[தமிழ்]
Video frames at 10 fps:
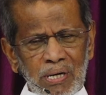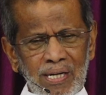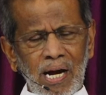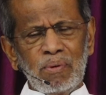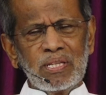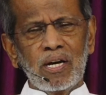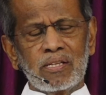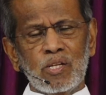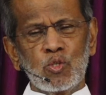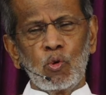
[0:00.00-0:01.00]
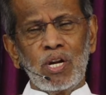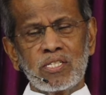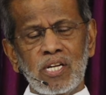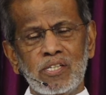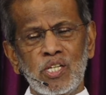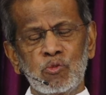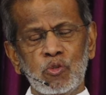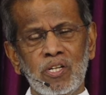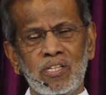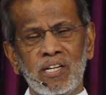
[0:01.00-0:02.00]
ரெண்டாம் அதிகாரத்தில் சொன்னான் சாட்சின்னு
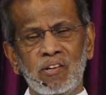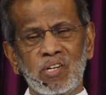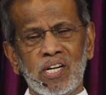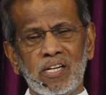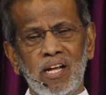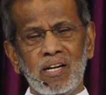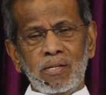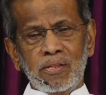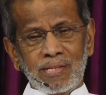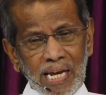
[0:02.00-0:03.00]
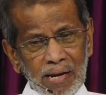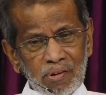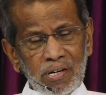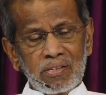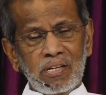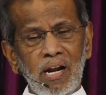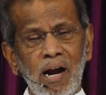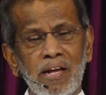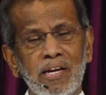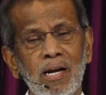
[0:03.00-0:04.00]
சொன்னது என்று கேட்டால் நீ தேவனிடத்தில்
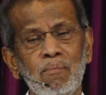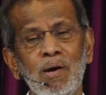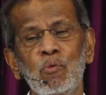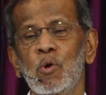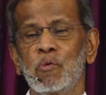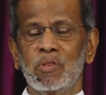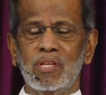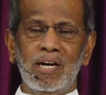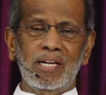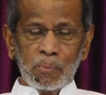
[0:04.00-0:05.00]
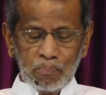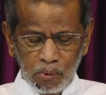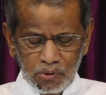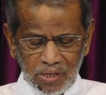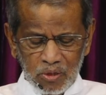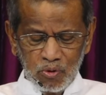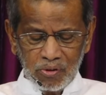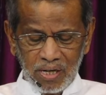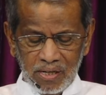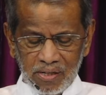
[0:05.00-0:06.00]
அடைக்கலமாய் ஓடி வந்தாய் இப்பொழுது என்ன
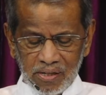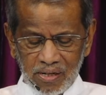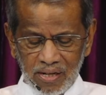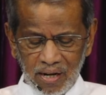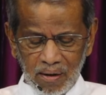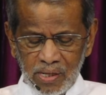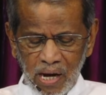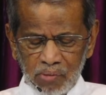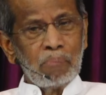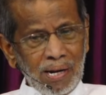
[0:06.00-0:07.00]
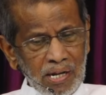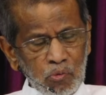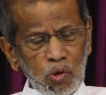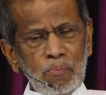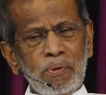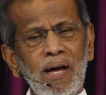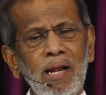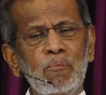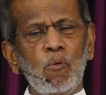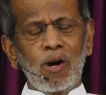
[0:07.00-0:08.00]
சொல்கிறான் என்று கேட்டால் நீ பலர்
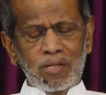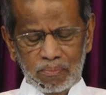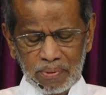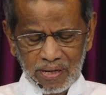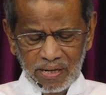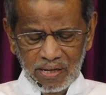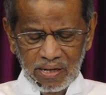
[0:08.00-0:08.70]
உடுப்பினாலே போகாதபடி